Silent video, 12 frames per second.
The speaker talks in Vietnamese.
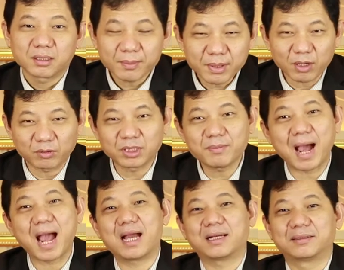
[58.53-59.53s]
cái mức độ thứ
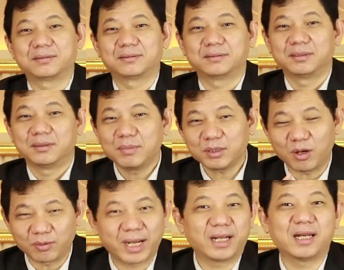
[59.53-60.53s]
ba mức
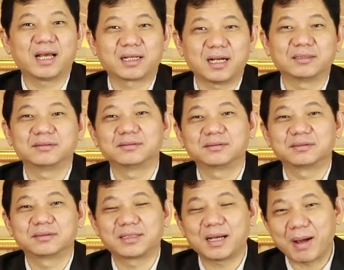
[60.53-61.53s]
độ này là cần
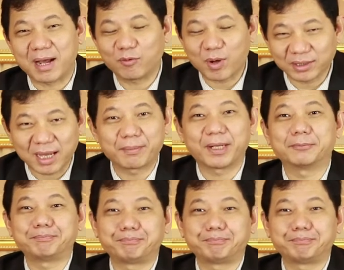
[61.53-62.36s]
các bạn quan tâm nè